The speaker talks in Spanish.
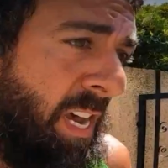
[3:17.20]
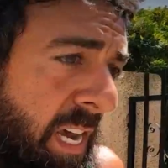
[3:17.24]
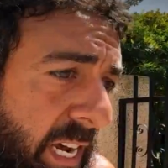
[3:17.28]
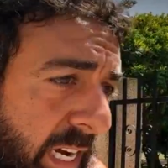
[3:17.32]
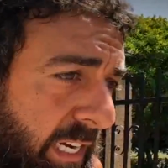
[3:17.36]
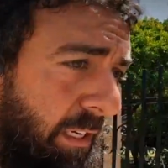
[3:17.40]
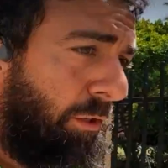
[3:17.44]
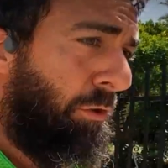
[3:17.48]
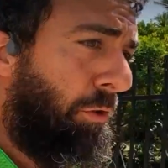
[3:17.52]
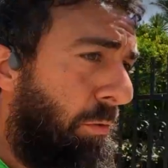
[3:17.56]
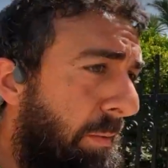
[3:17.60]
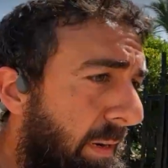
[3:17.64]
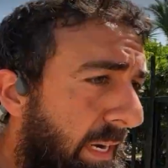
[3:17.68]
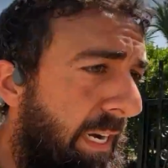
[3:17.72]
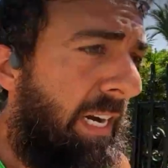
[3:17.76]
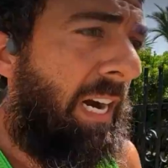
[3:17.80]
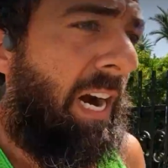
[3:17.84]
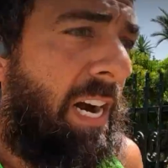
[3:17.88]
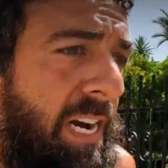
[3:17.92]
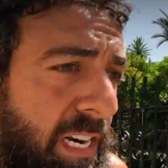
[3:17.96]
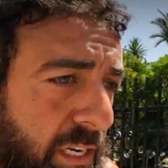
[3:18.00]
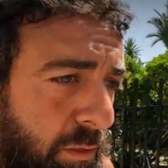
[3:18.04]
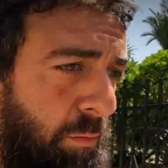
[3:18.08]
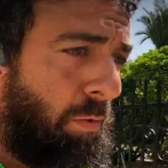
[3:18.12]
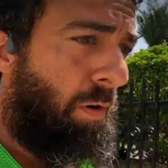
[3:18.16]
Estuve en
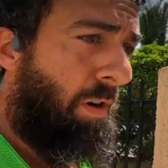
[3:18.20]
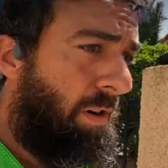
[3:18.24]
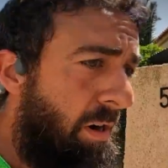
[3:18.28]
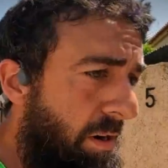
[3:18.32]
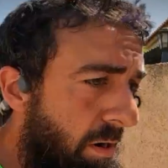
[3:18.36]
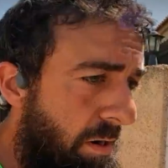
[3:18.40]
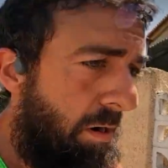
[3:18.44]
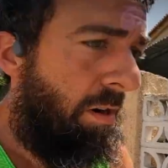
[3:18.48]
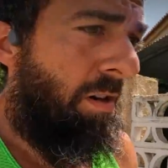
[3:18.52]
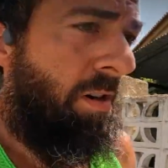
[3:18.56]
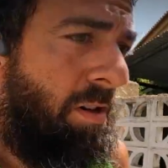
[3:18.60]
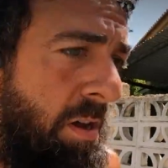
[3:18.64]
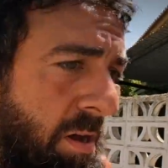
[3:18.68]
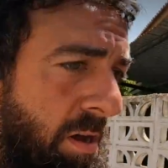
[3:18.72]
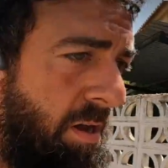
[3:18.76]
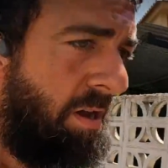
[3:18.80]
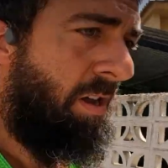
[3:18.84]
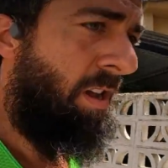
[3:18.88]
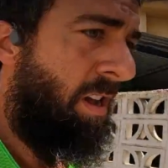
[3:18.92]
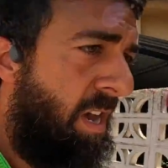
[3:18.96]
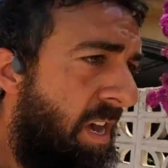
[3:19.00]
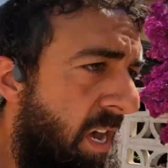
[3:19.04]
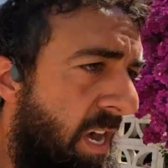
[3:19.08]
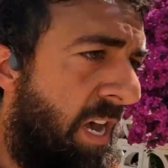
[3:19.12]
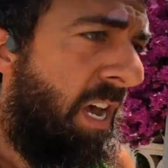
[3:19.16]
Runners World,
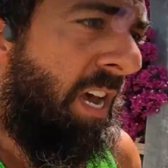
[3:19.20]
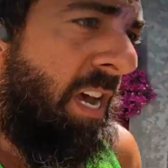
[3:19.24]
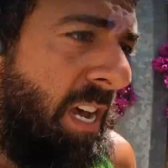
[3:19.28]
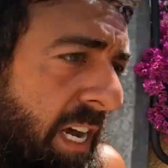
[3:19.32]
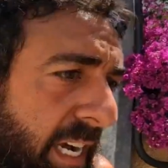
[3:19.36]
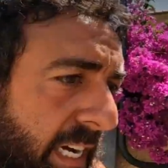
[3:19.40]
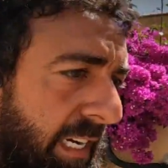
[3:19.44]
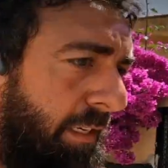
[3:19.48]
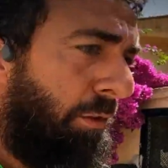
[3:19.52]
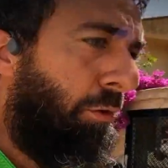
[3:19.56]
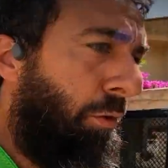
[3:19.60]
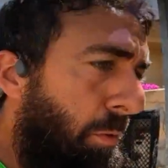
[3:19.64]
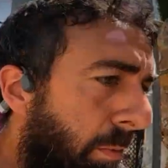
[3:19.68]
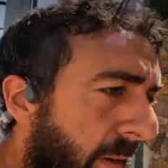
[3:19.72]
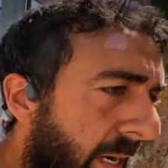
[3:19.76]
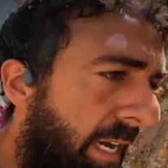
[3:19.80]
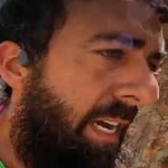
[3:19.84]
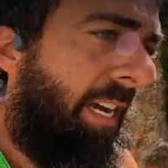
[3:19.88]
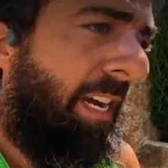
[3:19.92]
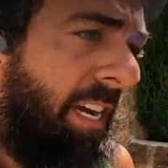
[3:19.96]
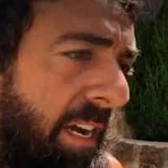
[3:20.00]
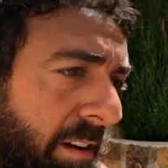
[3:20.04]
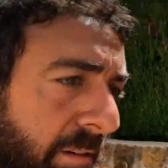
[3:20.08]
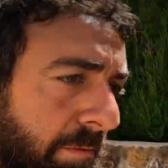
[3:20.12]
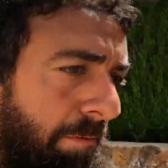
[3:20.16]

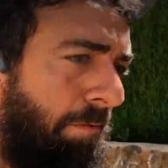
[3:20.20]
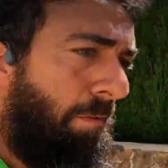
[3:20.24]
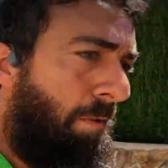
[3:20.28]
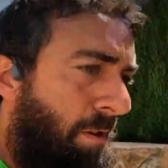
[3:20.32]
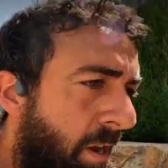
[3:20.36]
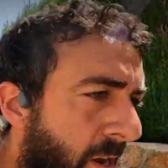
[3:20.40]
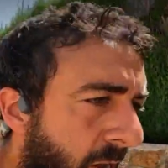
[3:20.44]
estuve en,